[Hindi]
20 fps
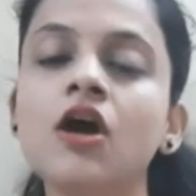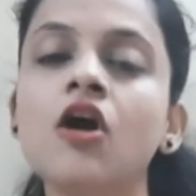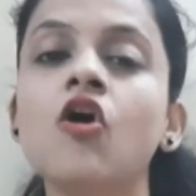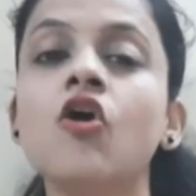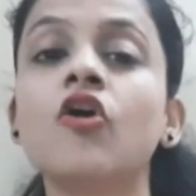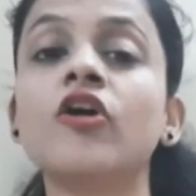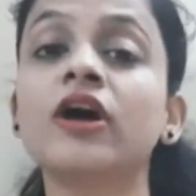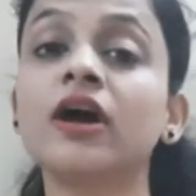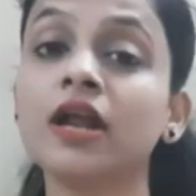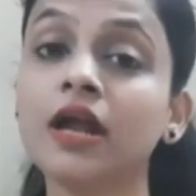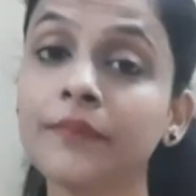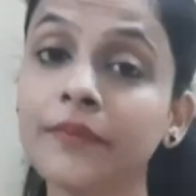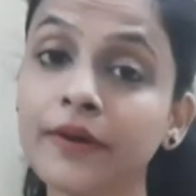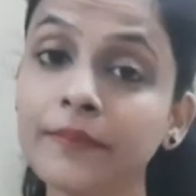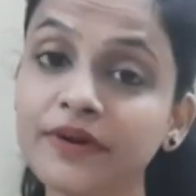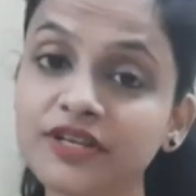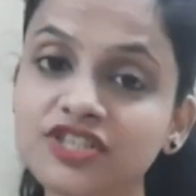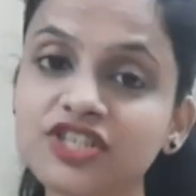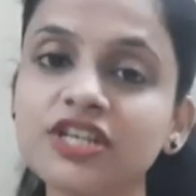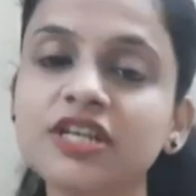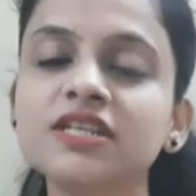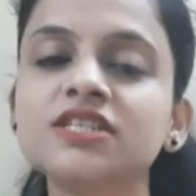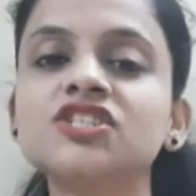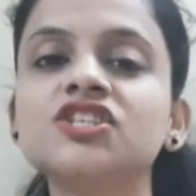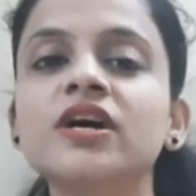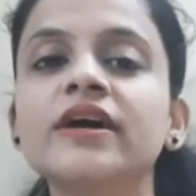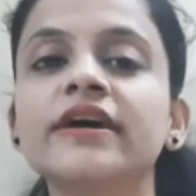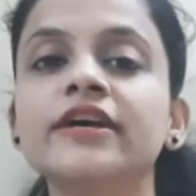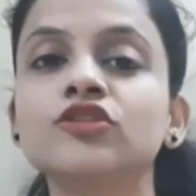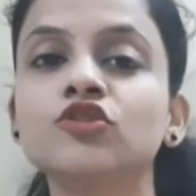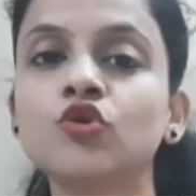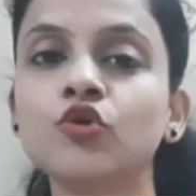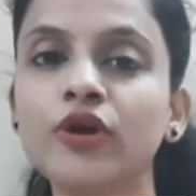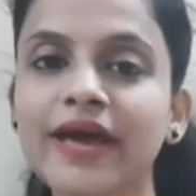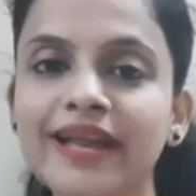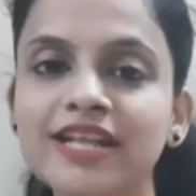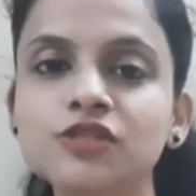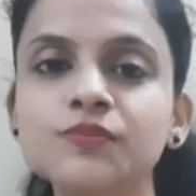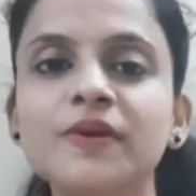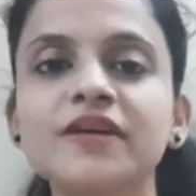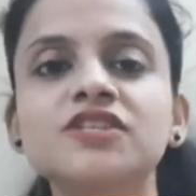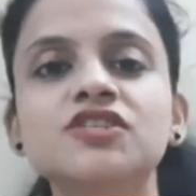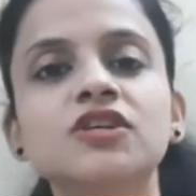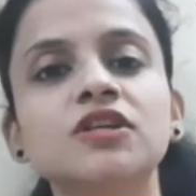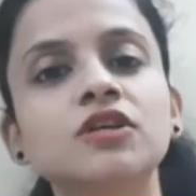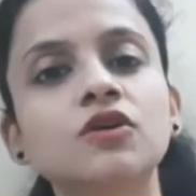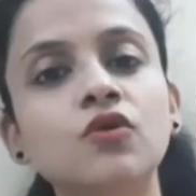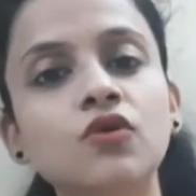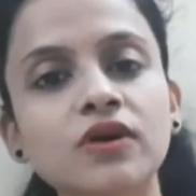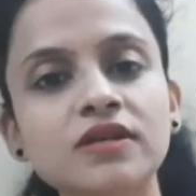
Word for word: और अगर आपका बजट अच्छा है तो कोई हेयर स्पेशलिस्ट को